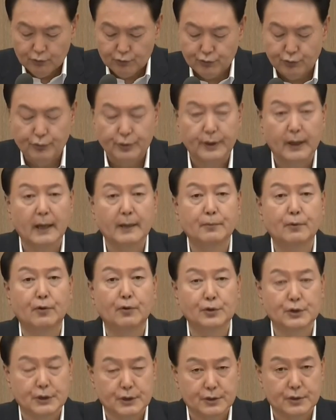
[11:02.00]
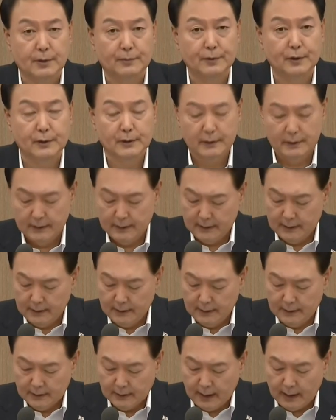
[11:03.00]
홍수 예보 시점을
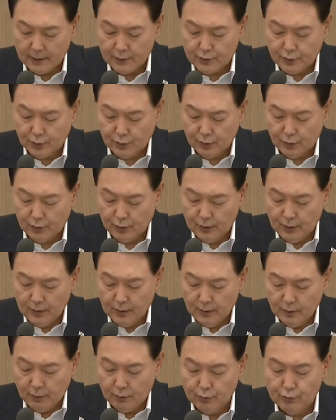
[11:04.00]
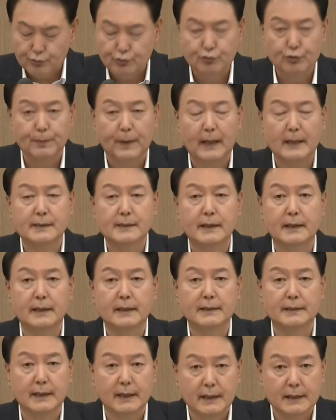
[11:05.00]
당초 홍수
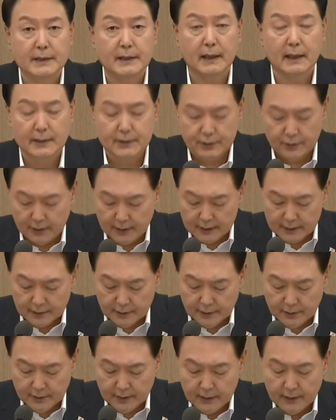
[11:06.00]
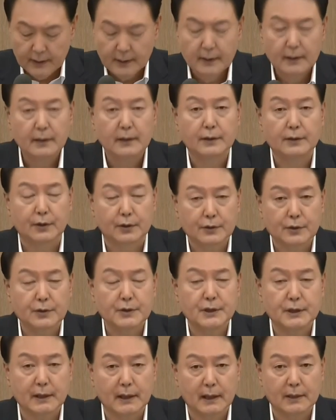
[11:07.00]
발생 3시간 전에서
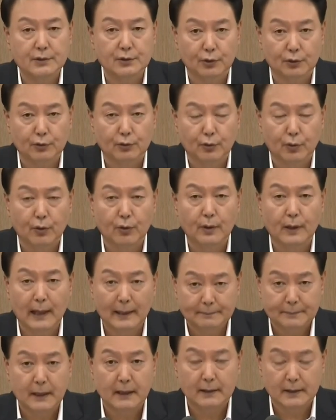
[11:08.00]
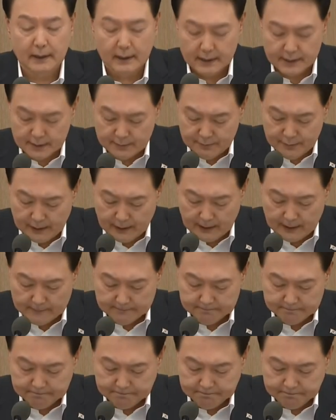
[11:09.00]
6시간 전으로 앞당기겠습니다.
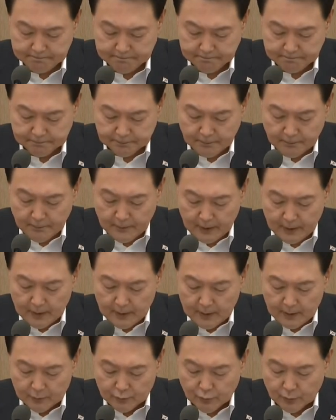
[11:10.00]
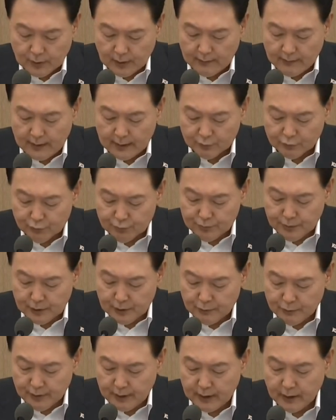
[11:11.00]
국가와
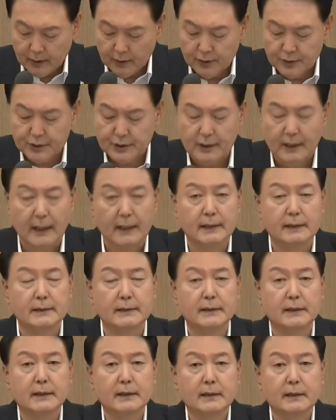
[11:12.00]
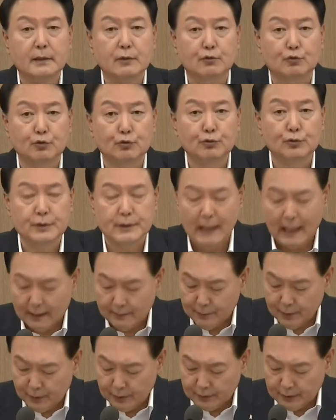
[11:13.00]
국민을 위해 헌신하는 군
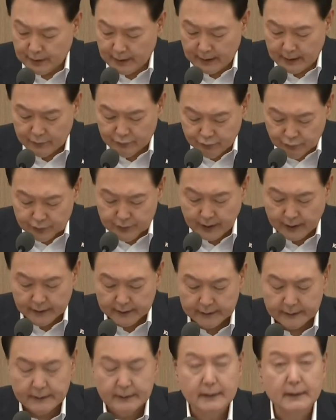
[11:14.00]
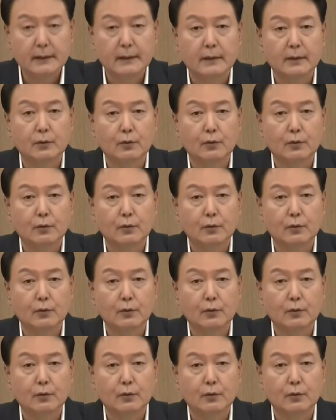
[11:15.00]
장병들의 후생은